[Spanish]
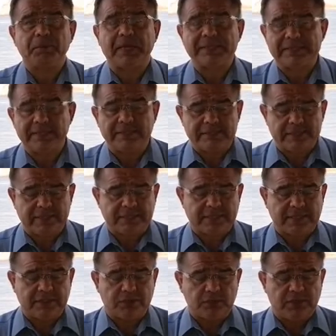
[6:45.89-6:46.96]
Así dice la
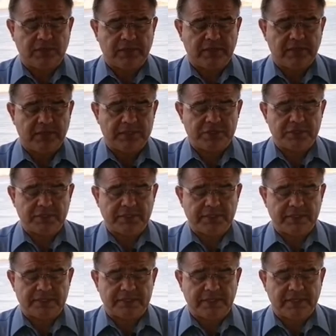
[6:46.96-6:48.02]
escritura. Hechos
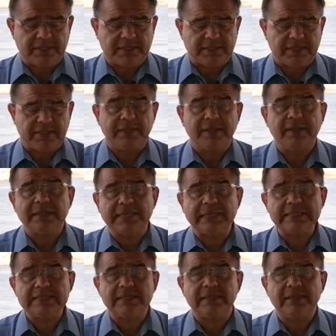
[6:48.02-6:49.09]
27,
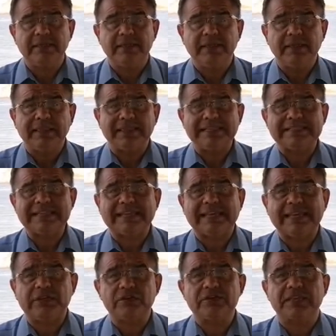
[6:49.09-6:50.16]
15 dice
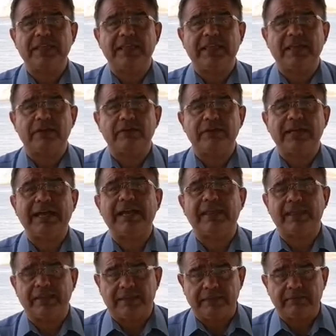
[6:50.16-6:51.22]
que ellos quedaron a
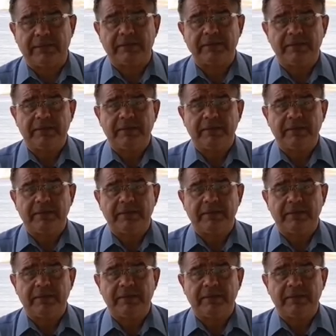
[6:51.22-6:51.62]
la deriva.